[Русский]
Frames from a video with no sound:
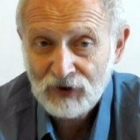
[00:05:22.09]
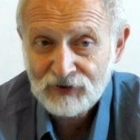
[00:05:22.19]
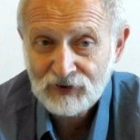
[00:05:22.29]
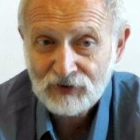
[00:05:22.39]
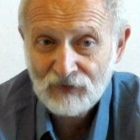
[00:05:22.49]
да,
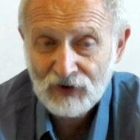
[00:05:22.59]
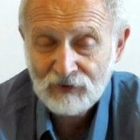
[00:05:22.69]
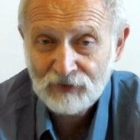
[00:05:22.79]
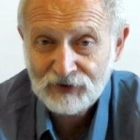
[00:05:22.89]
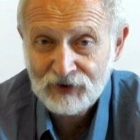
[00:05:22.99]
со
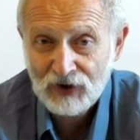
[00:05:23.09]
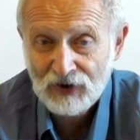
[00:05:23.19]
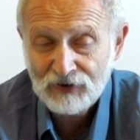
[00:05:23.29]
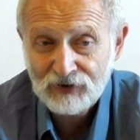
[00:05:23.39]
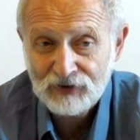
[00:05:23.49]
своими
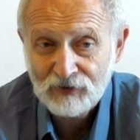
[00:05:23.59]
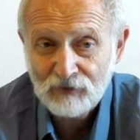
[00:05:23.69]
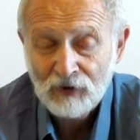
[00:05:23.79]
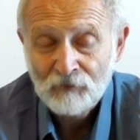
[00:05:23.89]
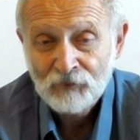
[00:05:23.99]
странностями –